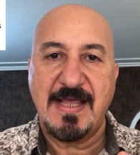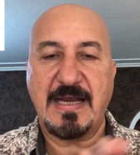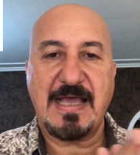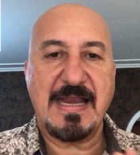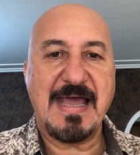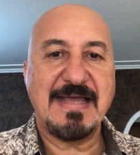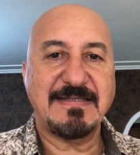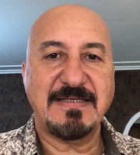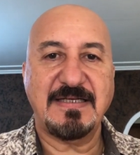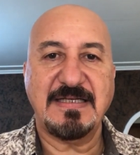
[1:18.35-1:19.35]
الخلايا
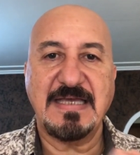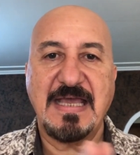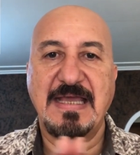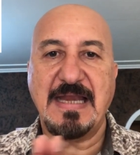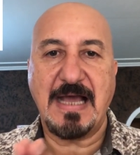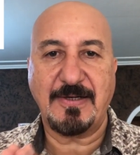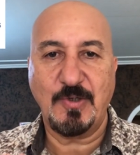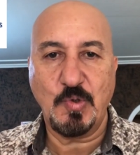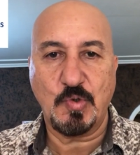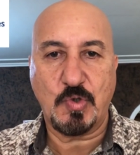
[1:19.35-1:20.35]
الدهنية إلى
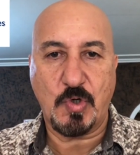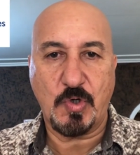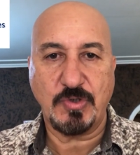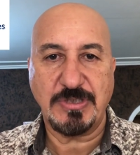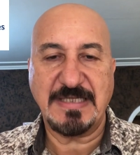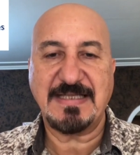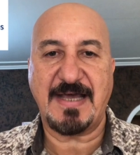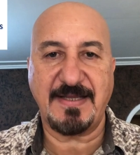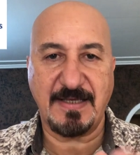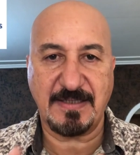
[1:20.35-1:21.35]
جلوكوز
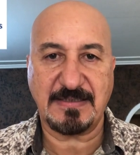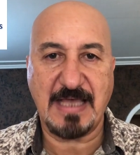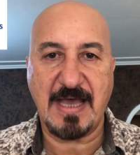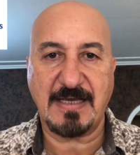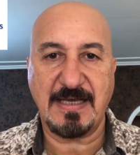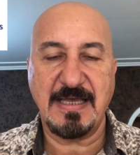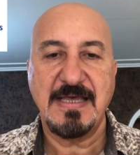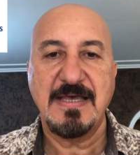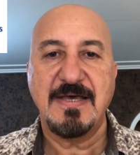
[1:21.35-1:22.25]
لتحرير الطاقة